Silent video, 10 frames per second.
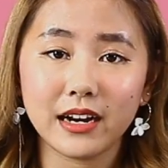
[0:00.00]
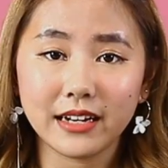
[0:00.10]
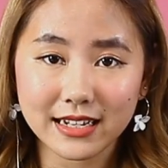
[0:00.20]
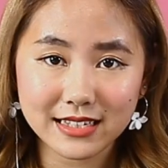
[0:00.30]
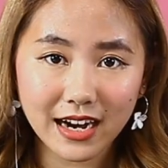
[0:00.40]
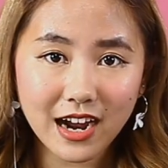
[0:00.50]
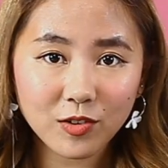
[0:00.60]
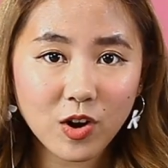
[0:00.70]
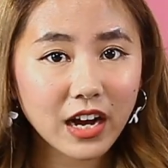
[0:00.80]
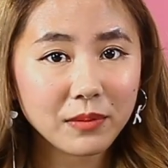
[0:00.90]
Nah, sekarang
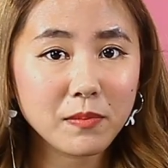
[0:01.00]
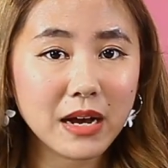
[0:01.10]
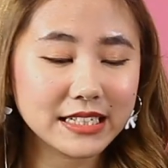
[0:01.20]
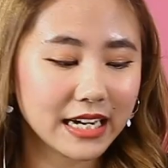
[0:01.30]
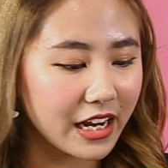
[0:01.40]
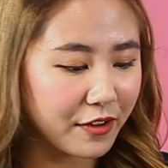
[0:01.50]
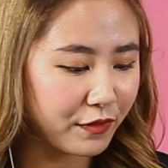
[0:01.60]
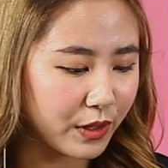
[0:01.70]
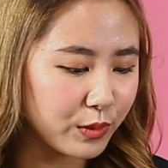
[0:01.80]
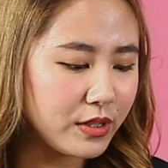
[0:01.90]
aku akan membaca
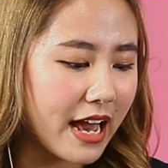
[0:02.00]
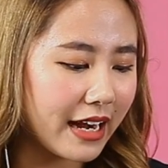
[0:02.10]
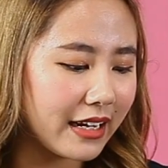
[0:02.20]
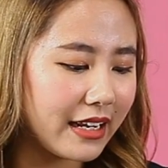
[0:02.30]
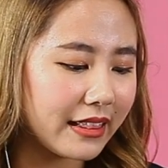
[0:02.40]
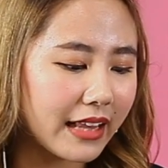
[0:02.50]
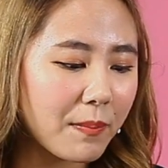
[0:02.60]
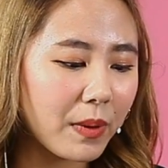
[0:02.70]
review dari Dita